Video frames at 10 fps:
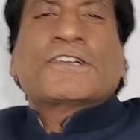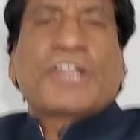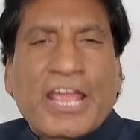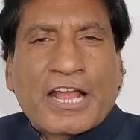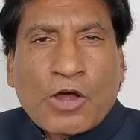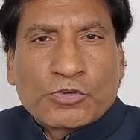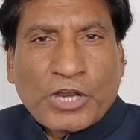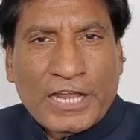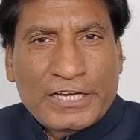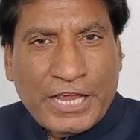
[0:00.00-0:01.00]
ठेका
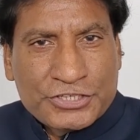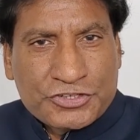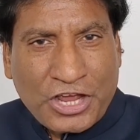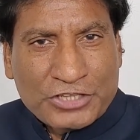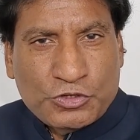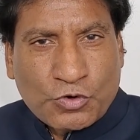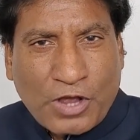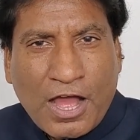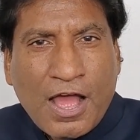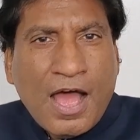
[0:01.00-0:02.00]
उठा लिया है शादियों
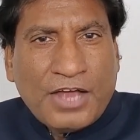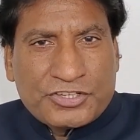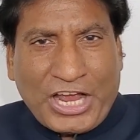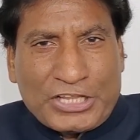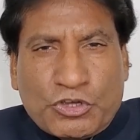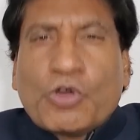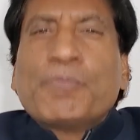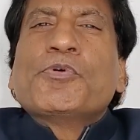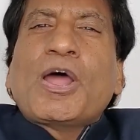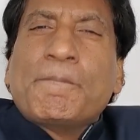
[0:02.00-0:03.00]
का शादियों को
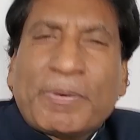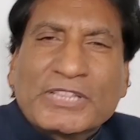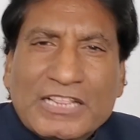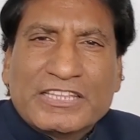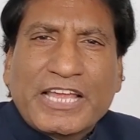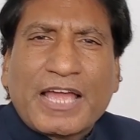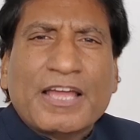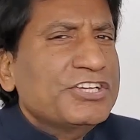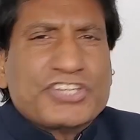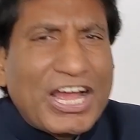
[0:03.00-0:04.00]
पूरा बदल दिया
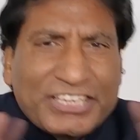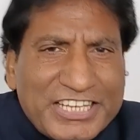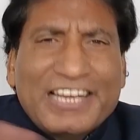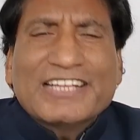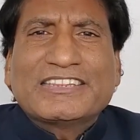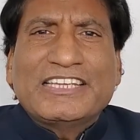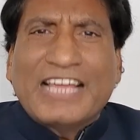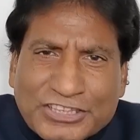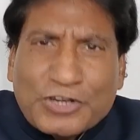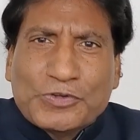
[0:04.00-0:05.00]
है शादी नहीं लगती
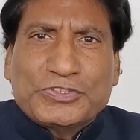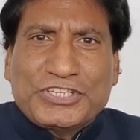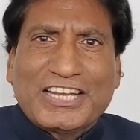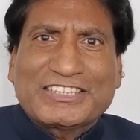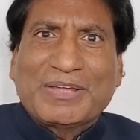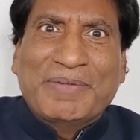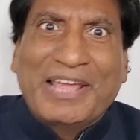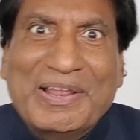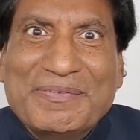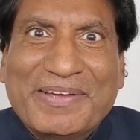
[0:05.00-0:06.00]
अंदर घुसिए लगता
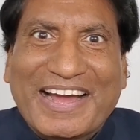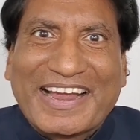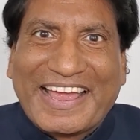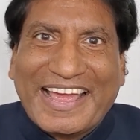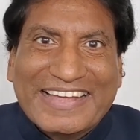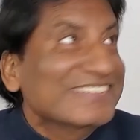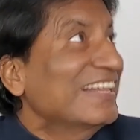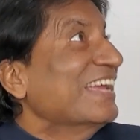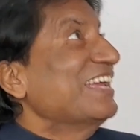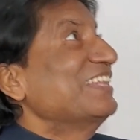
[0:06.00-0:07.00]
मेले में आ
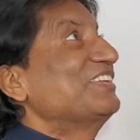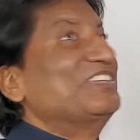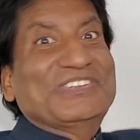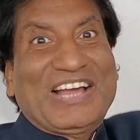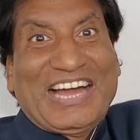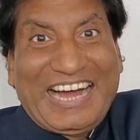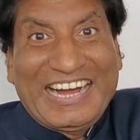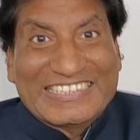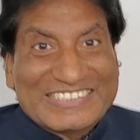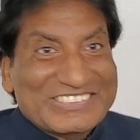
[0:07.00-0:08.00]
गए इधर झूला
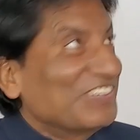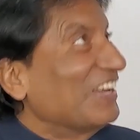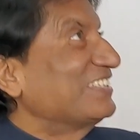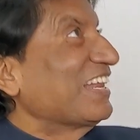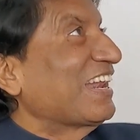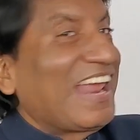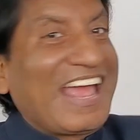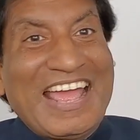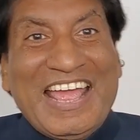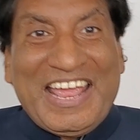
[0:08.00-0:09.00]
झूला चल रहा
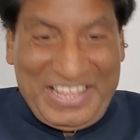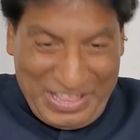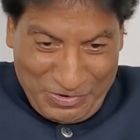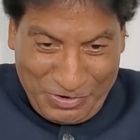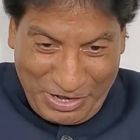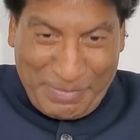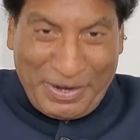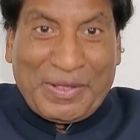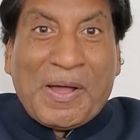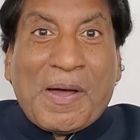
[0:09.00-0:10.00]
है इधर वो
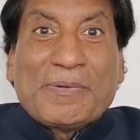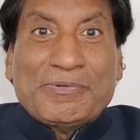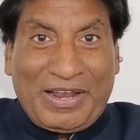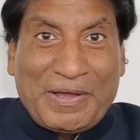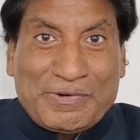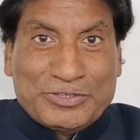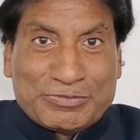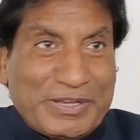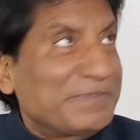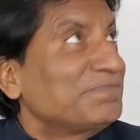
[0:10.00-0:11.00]
रबड़ वाला
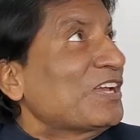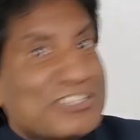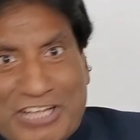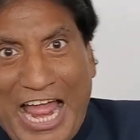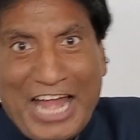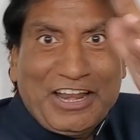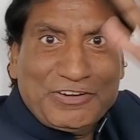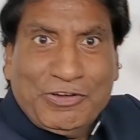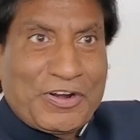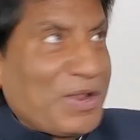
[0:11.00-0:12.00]
उसमें स्लाइड
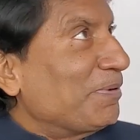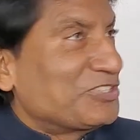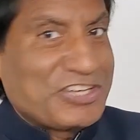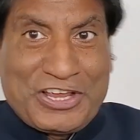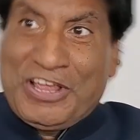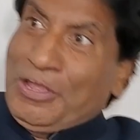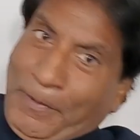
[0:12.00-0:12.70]
हो रहे हैं बच्चे